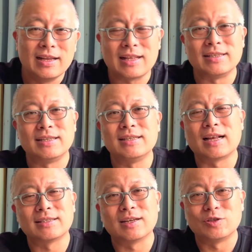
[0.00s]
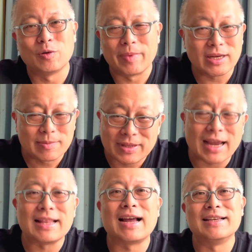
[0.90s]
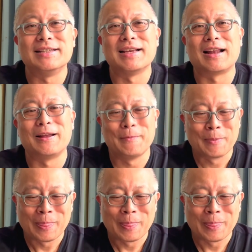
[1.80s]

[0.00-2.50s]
但实际上这个就没什么太大影响了。